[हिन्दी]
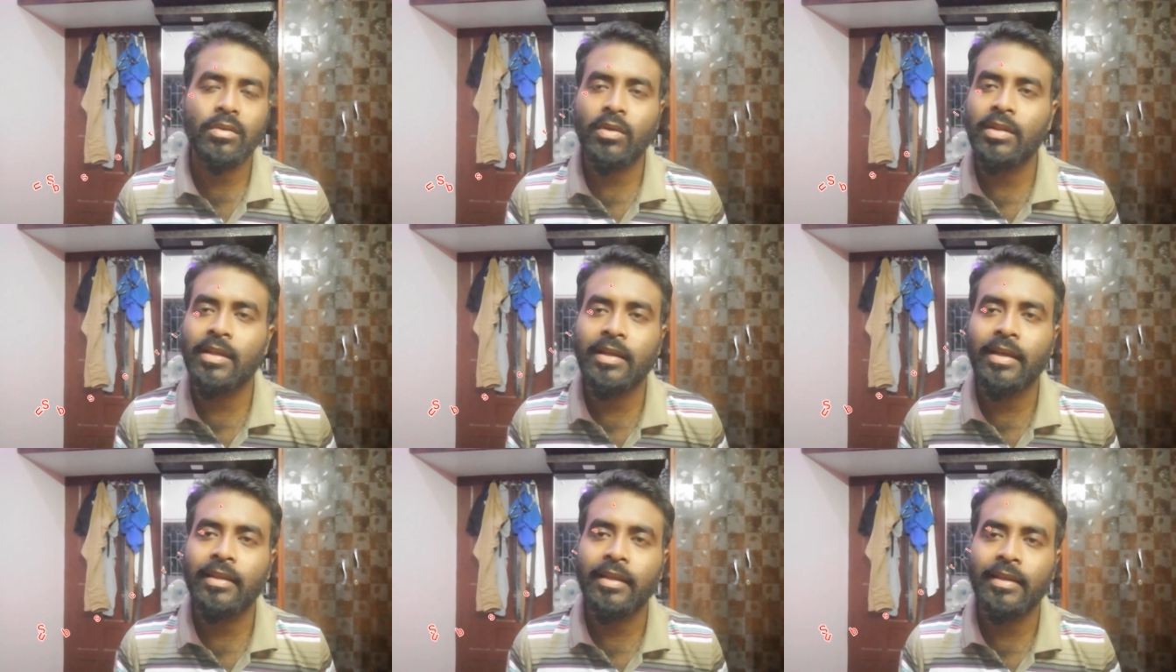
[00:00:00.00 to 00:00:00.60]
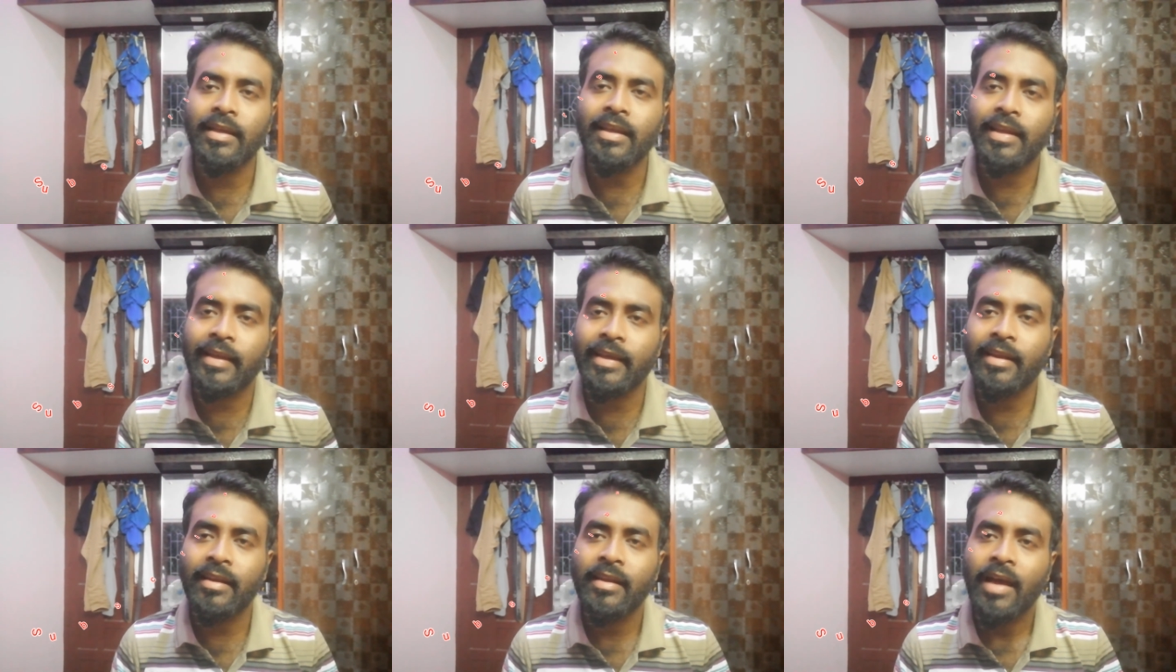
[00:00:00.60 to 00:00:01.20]
कोई दिक्कत नहीं है
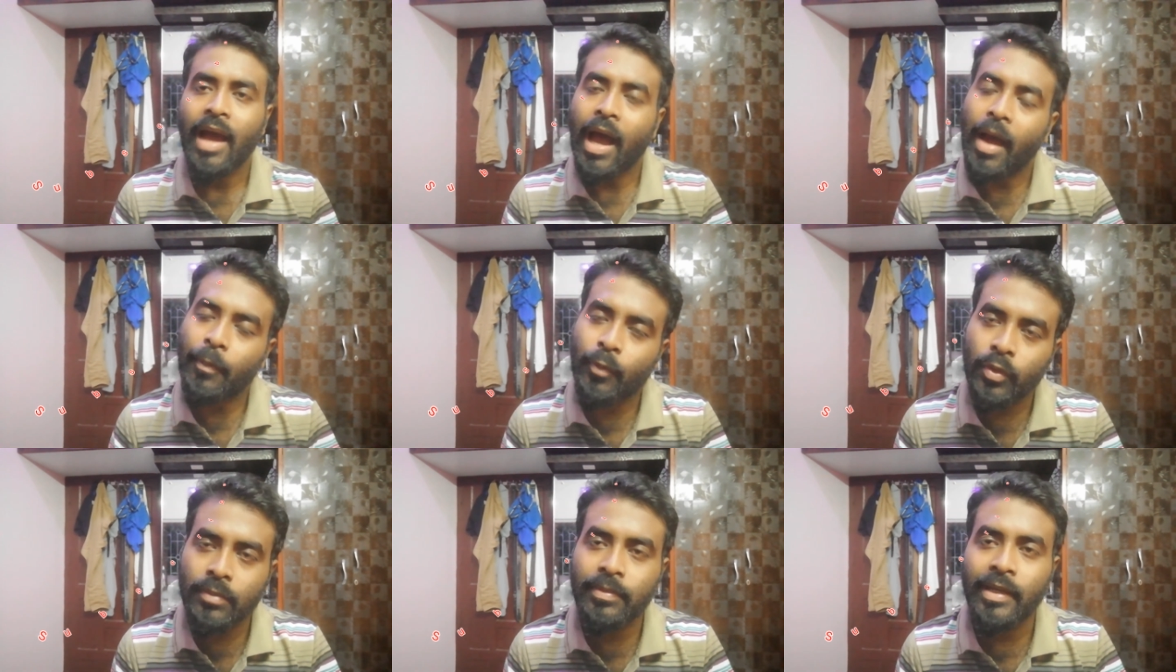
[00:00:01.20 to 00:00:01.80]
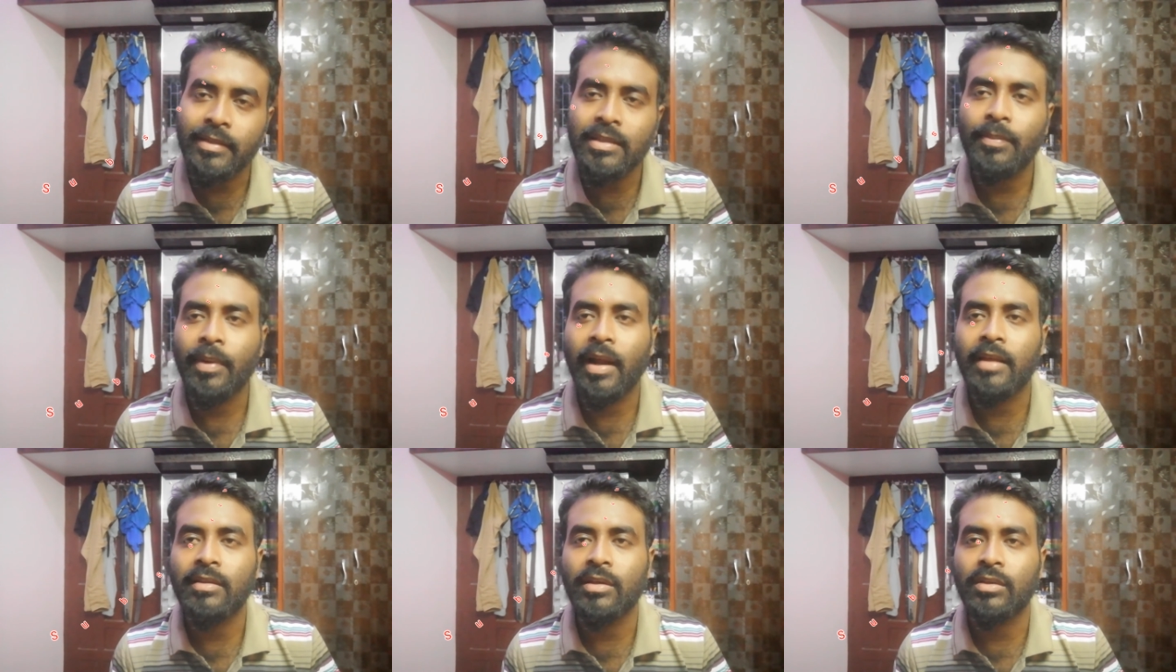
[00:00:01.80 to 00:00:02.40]
लेकिन आप खुद भी ऐसे
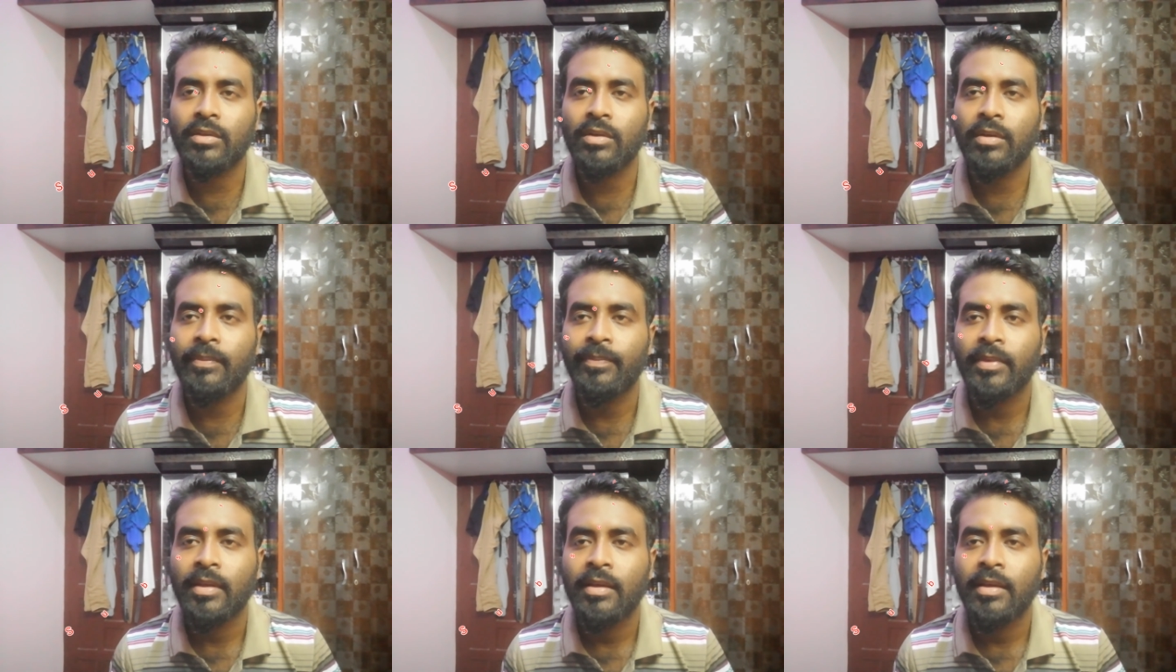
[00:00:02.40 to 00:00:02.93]
बना सकते हो